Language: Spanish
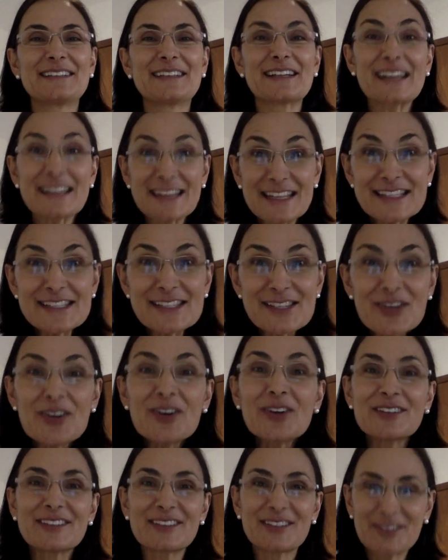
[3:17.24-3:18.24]

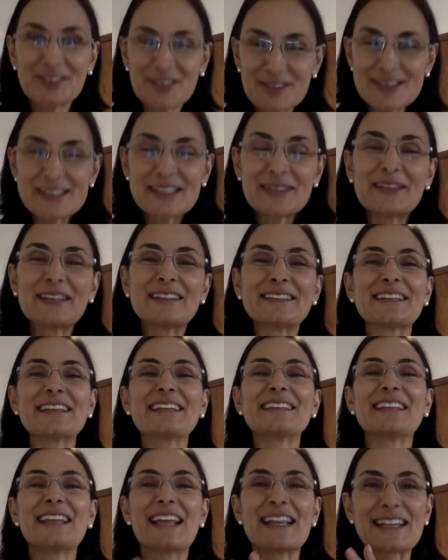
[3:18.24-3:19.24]
redención,
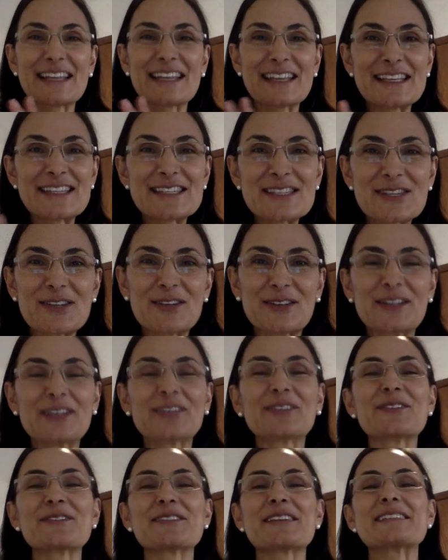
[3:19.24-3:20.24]
justamente, de la redención.
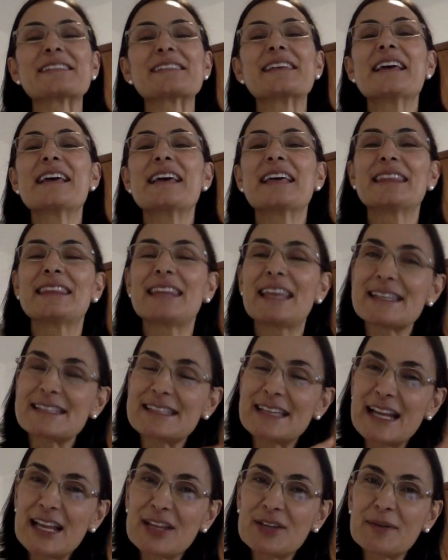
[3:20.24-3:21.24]
Entonces, de
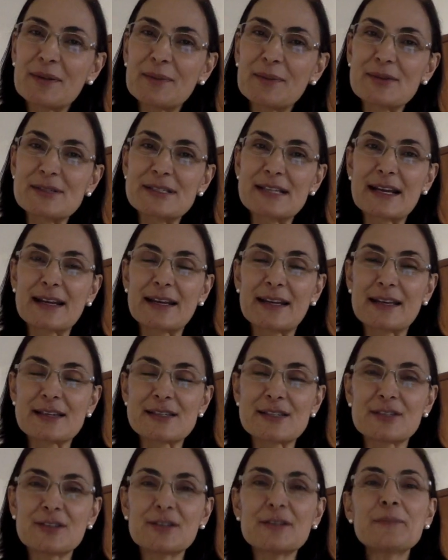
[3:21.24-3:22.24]
este lado vemos la
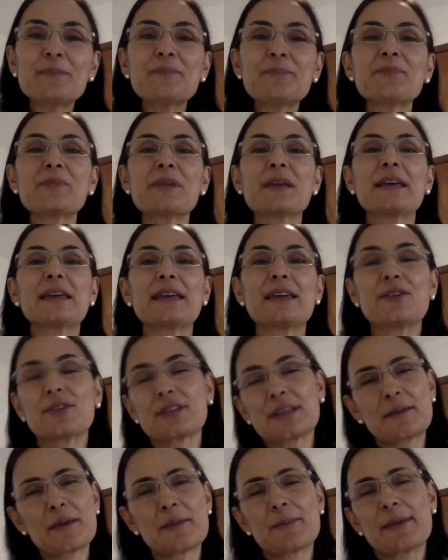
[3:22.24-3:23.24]
creación, y
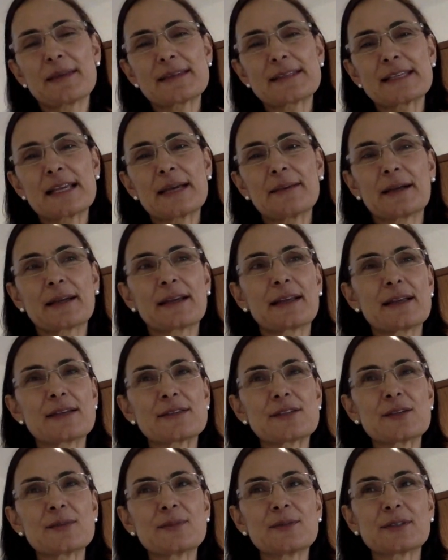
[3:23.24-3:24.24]
yo también pensaba
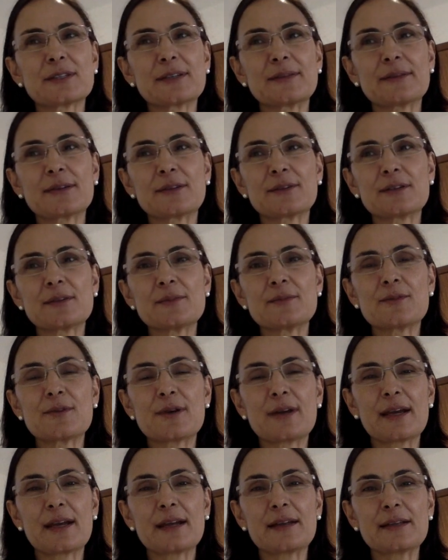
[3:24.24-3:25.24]
creación porque varón y
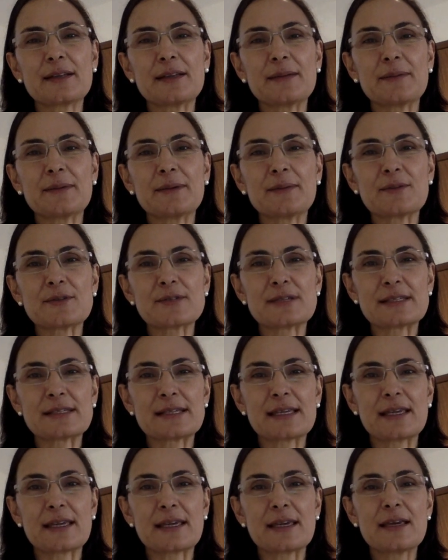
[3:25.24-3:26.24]
mujer, y vemos
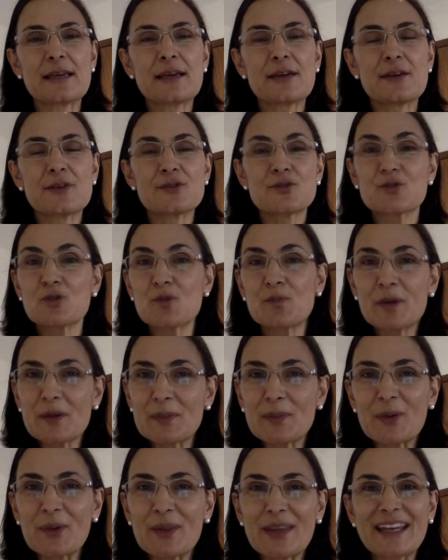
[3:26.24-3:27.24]
ese
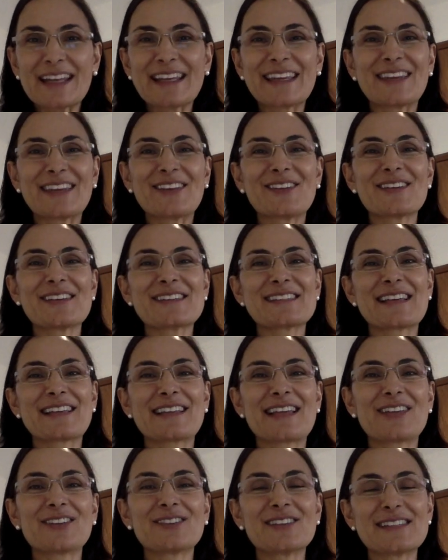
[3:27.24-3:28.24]
superpoder que Dios les ha
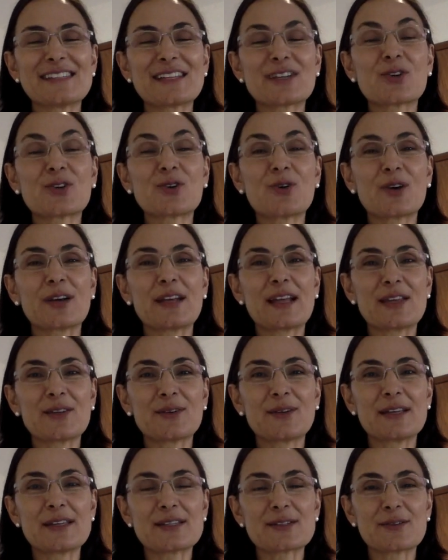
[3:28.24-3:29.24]
dado de ser
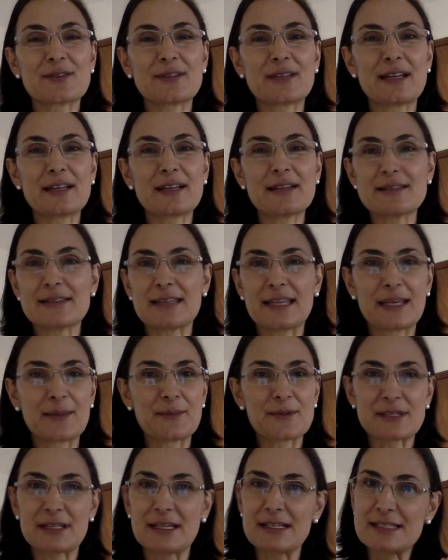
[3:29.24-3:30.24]
co-creadores con Él.
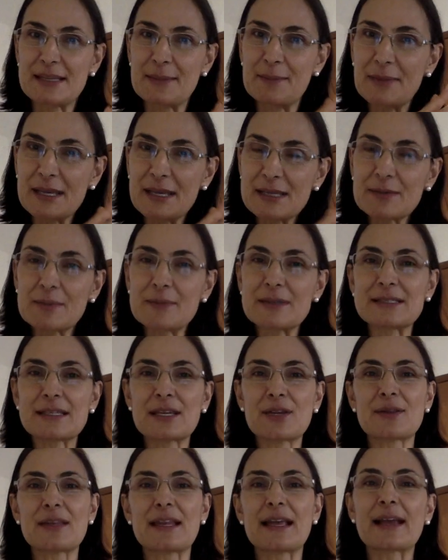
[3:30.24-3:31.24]
Seguimos en ese mismo
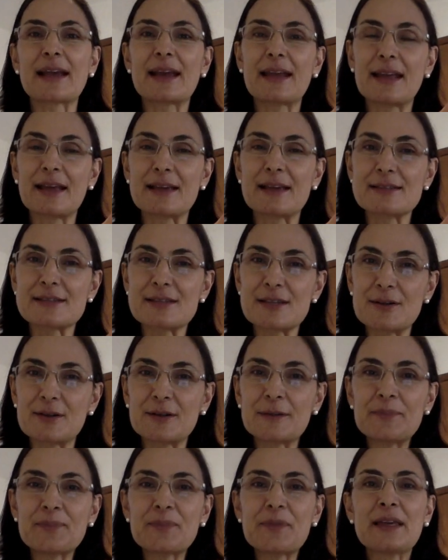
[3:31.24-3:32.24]
misterio de la
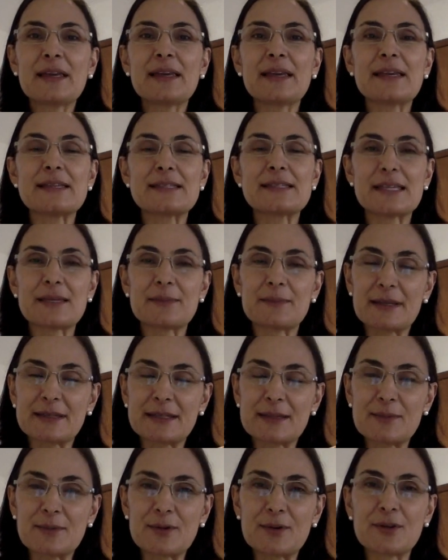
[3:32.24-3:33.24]
creación, y sin
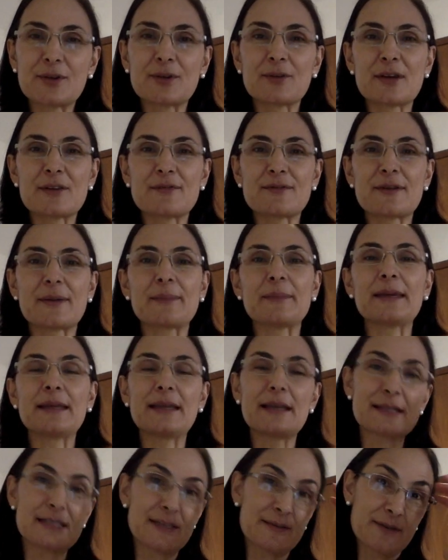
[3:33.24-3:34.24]
matrimonio no hay
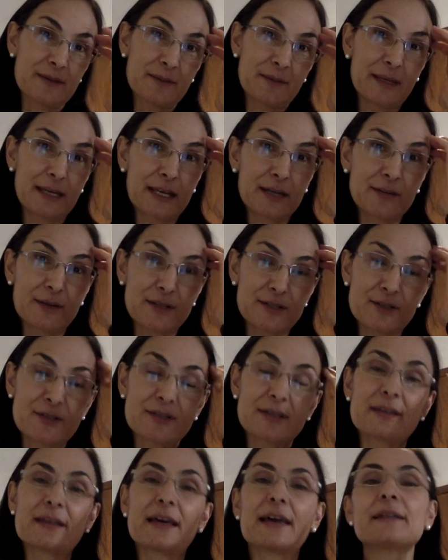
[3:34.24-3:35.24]
familia, y sin familia no hay
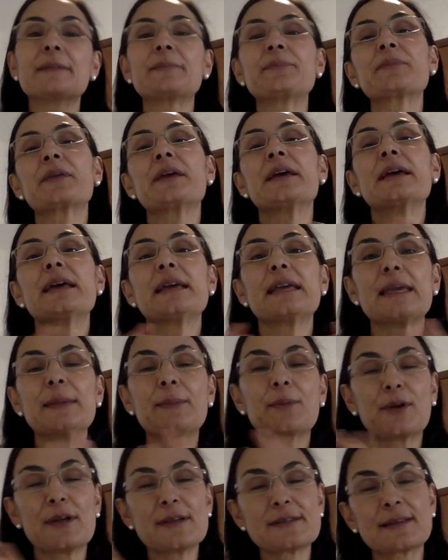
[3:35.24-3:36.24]
sociedad.
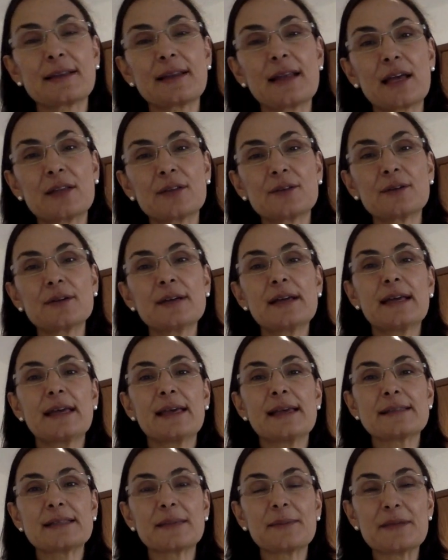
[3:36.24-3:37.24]
Y por este lado,
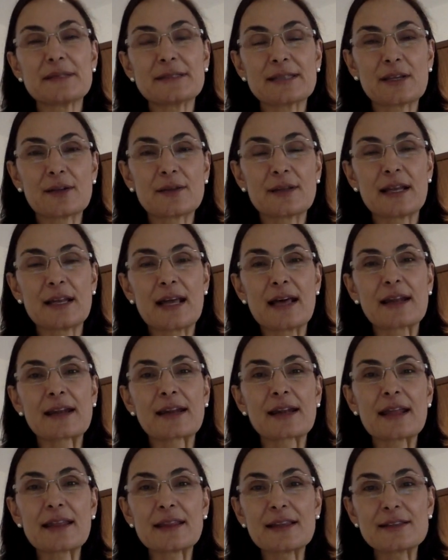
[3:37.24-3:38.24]
este misterio de la
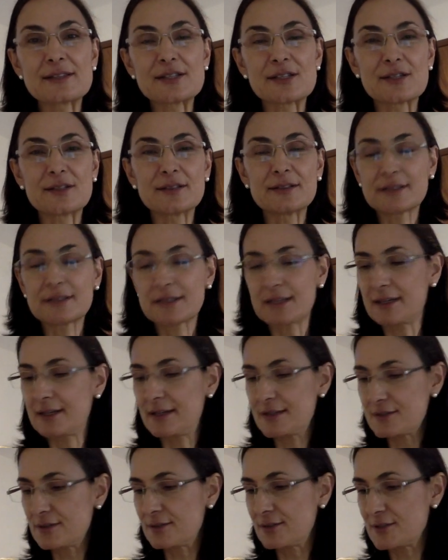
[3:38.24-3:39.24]
redención que
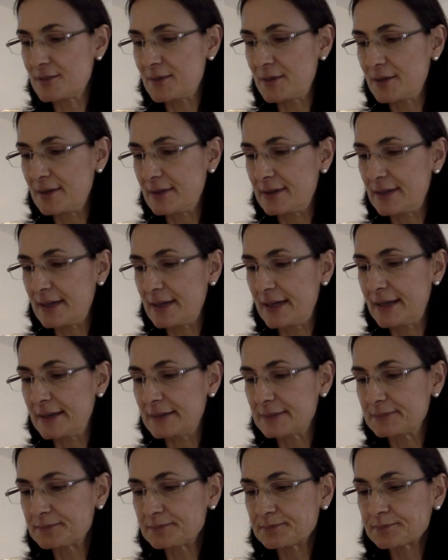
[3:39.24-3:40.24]
Cristo nos vino a traer.
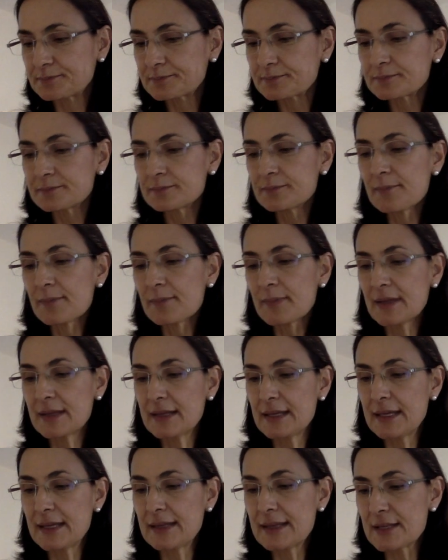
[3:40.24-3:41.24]

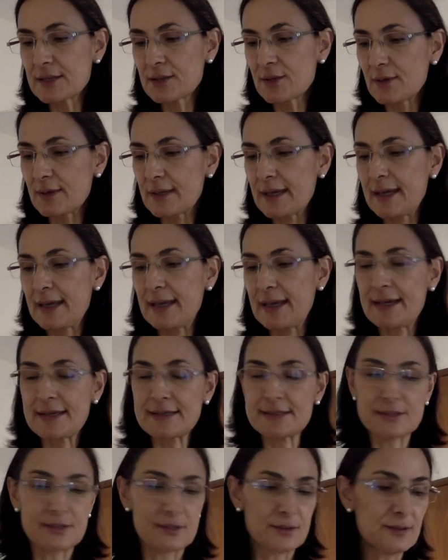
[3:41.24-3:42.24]
Y dentro de
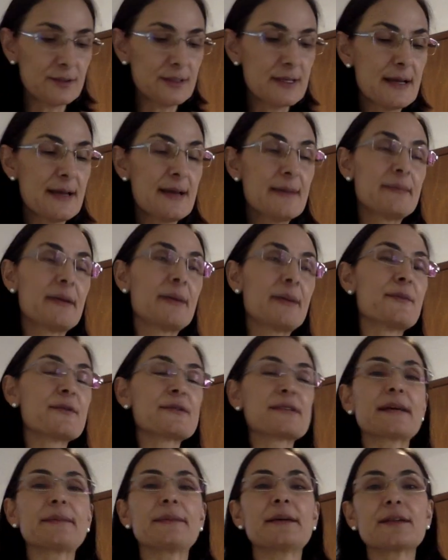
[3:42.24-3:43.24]
esto,
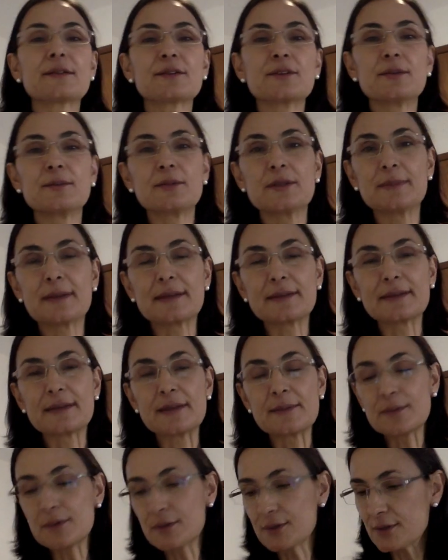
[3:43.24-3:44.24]
vamos a ver cómo el
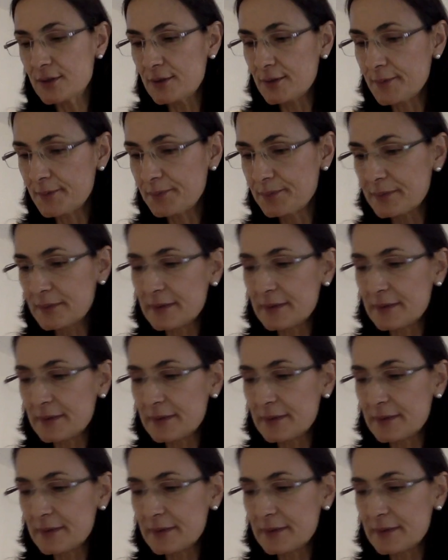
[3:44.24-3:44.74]
matrimonio